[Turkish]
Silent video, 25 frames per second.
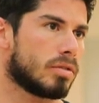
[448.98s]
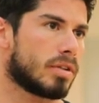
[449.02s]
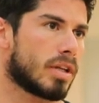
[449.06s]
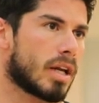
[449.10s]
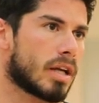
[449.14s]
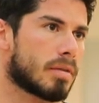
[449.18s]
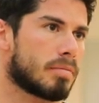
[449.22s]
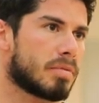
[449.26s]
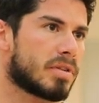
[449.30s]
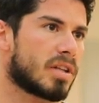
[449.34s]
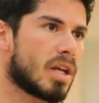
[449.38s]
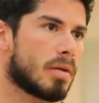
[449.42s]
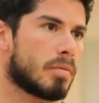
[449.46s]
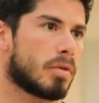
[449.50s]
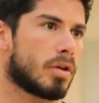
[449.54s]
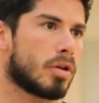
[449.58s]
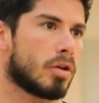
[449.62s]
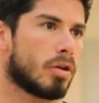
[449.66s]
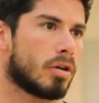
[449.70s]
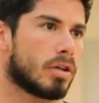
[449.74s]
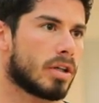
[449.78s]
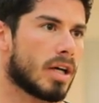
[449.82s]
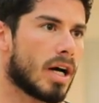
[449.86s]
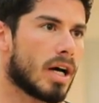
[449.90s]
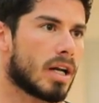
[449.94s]
direkt
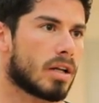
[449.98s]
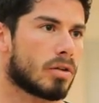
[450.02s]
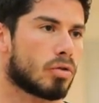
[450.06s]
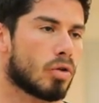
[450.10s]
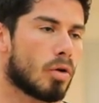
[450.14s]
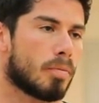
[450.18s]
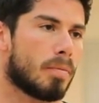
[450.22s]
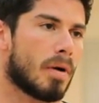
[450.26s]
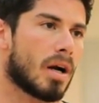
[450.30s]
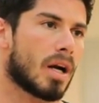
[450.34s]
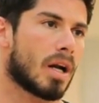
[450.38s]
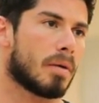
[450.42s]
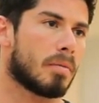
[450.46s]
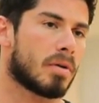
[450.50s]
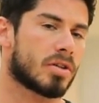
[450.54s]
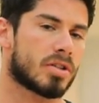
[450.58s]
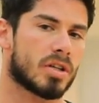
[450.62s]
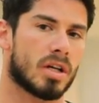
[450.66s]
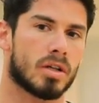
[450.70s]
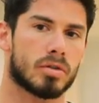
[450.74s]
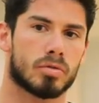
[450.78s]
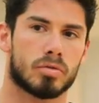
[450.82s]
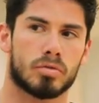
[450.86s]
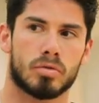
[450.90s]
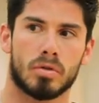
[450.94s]
bitebiliyor. Yani Hı-hı. toparlama
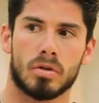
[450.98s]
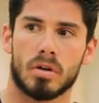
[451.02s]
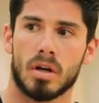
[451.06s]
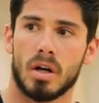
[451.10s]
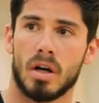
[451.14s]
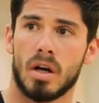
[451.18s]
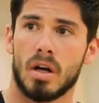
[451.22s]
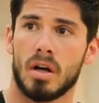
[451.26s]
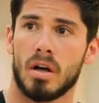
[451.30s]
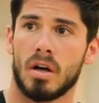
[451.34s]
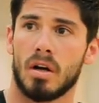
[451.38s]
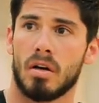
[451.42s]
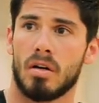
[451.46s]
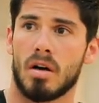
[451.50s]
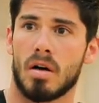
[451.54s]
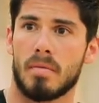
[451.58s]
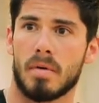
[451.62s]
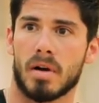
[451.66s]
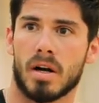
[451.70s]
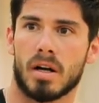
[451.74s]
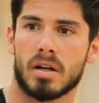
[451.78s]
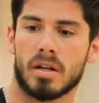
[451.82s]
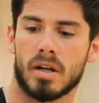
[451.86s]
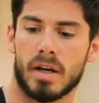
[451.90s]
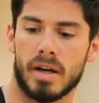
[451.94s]
şansı yok. Ve
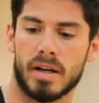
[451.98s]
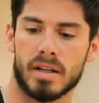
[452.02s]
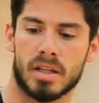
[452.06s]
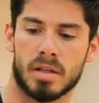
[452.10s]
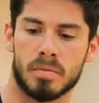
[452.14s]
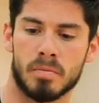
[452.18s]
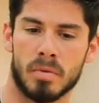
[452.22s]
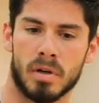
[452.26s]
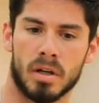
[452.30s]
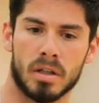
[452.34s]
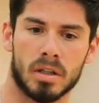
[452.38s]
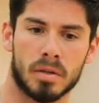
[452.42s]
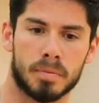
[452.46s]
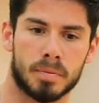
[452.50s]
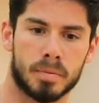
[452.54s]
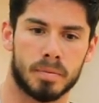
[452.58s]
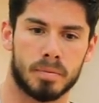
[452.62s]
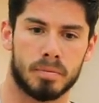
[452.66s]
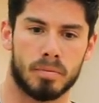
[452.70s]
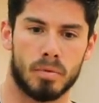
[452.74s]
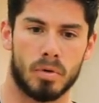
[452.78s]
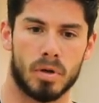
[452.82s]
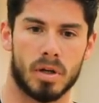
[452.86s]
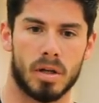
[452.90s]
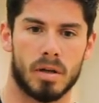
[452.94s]
ben hani eğitimi alıp
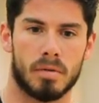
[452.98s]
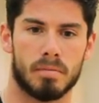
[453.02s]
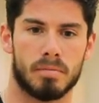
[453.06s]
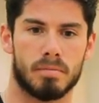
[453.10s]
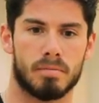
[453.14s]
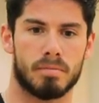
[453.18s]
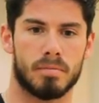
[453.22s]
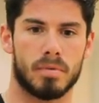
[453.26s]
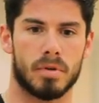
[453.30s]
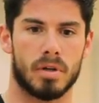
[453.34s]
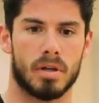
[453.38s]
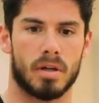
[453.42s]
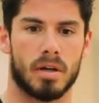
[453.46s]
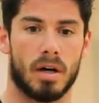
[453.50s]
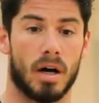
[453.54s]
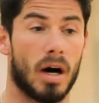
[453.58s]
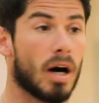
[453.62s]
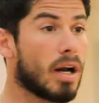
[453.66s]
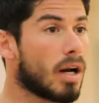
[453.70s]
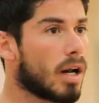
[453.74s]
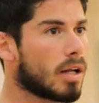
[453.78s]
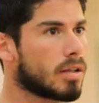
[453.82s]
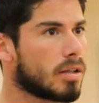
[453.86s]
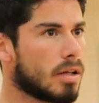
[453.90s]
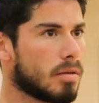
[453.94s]
böyle e,
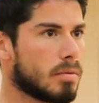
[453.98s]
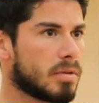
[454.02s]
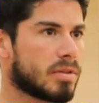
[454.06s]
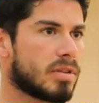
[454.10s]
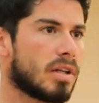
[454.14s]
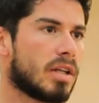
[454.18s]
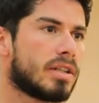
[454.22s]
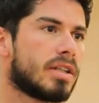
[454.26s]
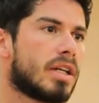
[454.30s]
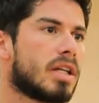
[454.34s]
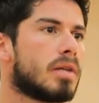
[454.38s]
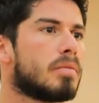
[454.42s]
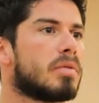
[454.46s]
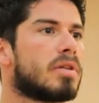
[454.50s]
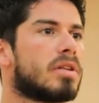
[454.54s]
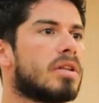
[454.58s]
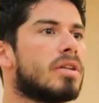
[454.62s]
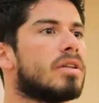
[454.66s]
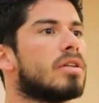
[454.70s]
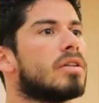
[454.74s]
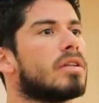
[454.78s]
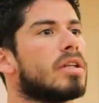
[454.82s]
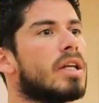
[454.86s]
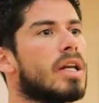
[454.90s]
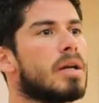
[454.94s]
hala da mesela yeni
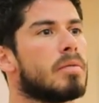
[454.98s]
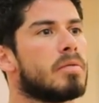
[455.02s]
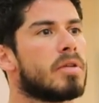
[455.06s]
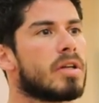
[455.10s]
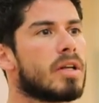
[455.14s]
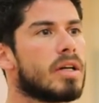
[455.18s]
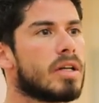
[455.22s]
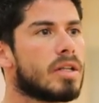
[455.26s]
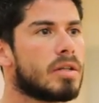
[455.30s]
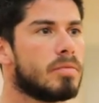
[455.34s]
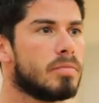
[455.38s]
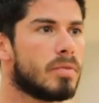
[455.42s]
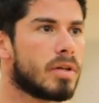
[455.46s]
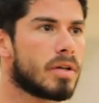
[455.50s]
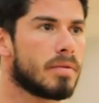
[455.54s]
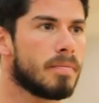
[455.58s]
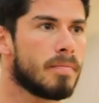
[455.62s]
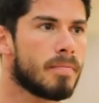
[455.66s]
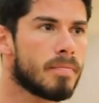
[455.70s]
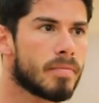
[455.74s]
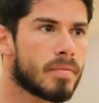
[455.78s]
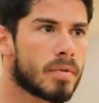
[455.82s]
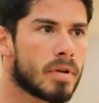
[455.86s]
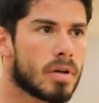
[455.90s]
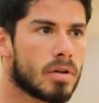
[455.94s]
bitti denebilir eğitimlerim.
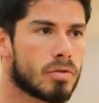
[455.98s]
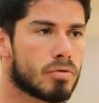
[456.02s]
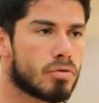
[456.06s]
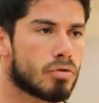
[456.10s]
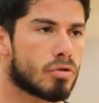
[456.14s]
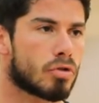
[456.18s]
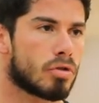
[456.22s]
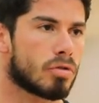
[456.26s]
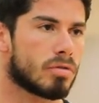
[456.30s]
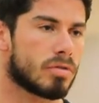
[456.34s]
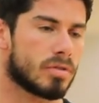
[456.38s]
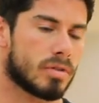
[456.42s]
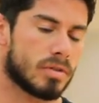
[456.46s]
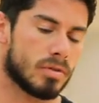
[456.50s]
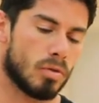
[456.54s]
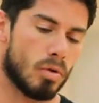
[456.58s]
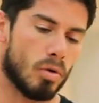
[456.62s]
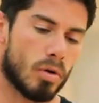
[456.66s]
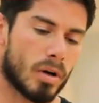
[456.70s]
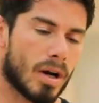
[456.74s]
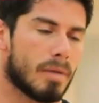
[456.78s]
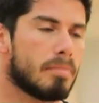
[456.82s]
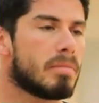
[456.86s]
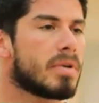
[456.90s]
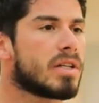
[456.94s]
Çünkü
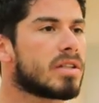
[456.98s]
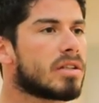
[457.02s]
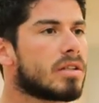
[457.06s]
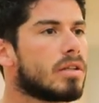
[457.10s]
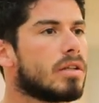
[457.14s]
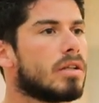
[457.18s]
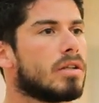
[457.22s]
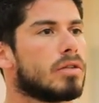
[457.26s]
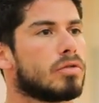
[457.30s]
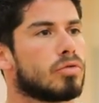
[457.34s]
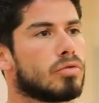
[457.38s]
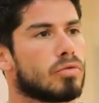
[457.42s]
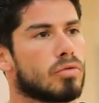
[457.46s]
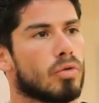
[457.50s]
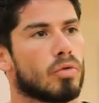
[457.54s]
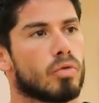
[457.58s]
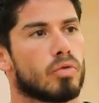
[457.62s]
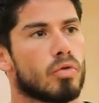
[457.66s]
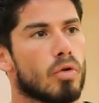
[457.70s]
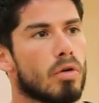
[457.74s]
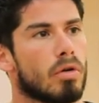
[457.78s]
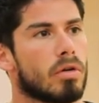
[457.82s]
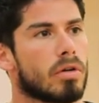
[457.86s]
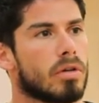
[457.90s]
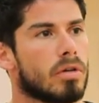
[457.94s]
öğrenmenin de
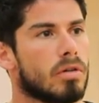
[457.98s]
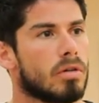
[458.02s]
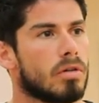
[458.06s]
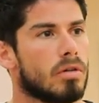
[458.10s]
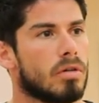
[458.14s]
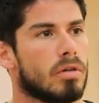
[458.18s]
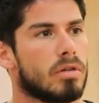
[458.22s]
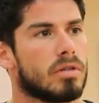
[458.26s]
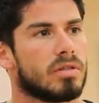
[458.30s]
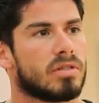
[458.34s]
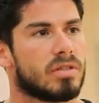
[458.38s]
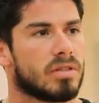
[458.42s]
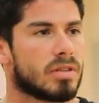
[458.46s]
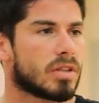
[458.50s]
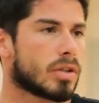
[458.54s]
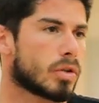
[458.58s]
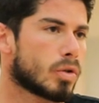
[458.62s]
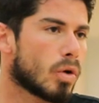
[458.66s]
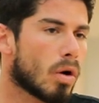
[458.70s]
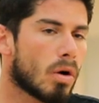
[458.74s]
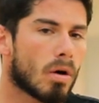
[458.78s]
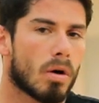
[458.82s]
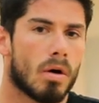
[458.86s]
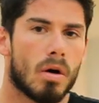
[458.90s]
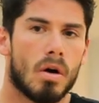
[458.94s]
sonu yok, sınırı
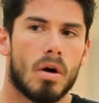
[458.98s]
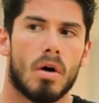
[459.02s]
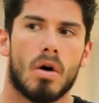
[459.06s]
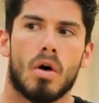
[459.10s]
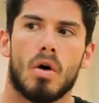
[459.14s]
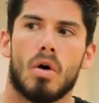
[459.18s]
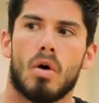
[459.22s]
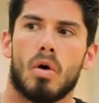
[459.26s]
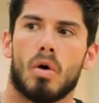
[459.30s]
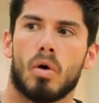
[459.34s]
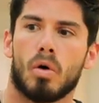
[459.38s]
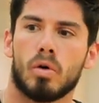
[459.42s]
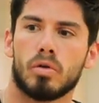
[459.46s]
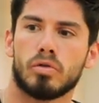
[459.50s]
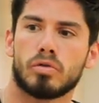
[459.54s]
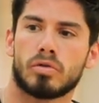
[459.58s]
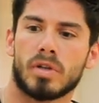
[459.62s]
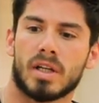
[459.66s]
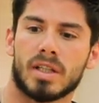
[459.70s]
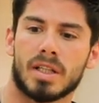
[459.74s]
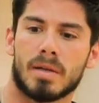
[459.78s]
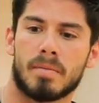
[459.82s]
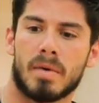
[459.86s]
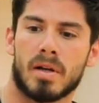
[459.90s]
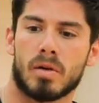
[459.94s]
yok. O
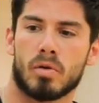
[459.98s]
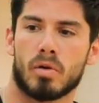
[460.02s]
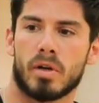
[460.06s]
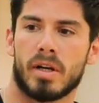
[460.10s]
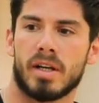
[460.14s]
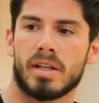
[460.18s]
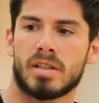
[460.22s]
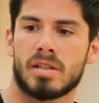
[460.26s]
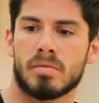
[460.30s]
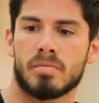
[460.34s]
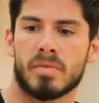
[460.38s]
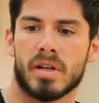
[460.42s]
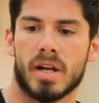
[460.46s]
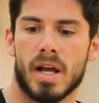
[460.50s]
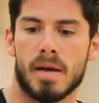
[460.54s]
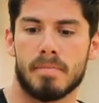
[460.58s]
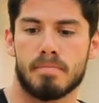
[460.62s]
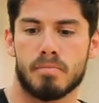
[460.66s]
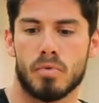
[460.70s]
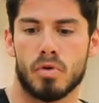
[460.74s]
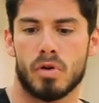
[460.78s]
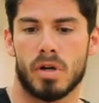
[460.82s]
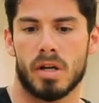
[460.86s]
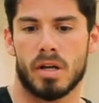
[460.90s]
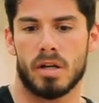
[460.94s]
yüzden de ben o eğitimleri
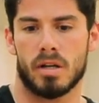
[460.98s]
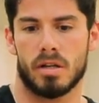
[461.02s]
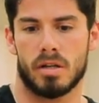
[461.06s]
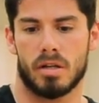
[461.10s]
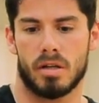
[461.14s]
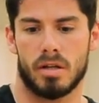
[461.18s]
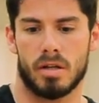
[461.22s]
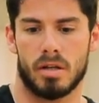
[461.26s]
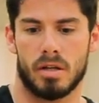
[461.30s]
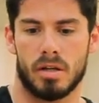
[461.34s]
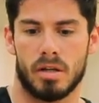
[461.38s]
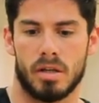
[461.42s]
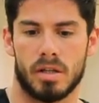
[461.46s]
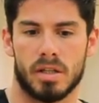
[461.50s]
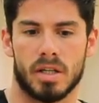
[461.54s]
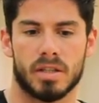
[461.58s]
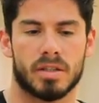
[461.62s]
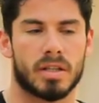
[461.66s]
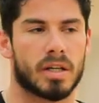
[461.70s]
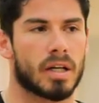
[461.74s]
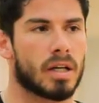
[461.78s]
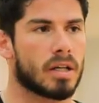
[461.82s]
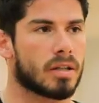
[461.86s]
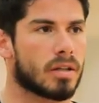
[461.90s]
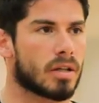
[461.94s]
hep böyle e,
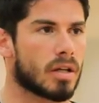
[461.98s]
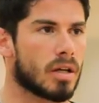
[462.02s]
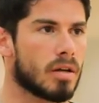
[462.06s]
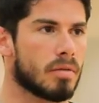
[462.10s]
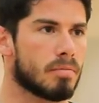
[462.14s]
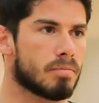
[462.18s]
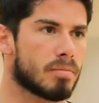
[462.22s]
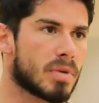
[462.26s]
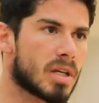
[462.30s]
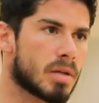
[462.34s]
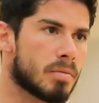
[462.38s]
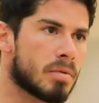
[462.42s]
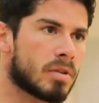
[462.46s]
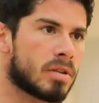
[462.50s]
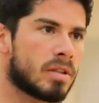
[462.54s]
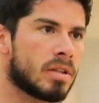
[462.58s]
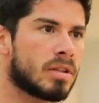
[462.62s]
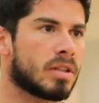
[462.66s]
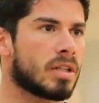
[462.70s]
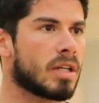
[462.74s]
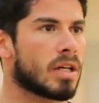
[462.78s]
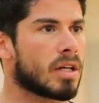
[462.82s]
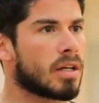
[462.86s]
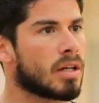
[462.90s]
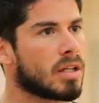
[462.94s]
yedire yedire, biri
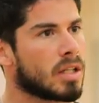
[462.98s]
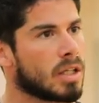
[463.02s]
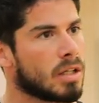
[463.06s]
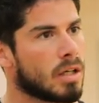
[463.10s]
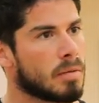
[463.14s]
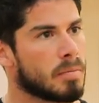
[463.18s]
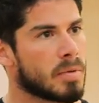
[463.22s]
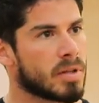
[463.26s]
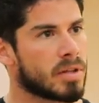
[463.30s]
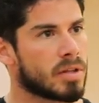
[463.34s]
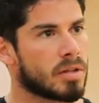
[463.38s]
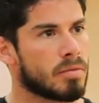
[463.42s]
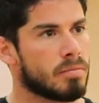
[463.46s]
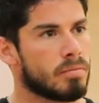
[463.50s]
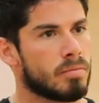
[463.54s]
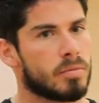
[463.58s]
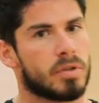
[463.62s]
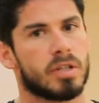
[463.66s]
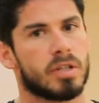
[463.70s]
bitti diğerine devam ettim,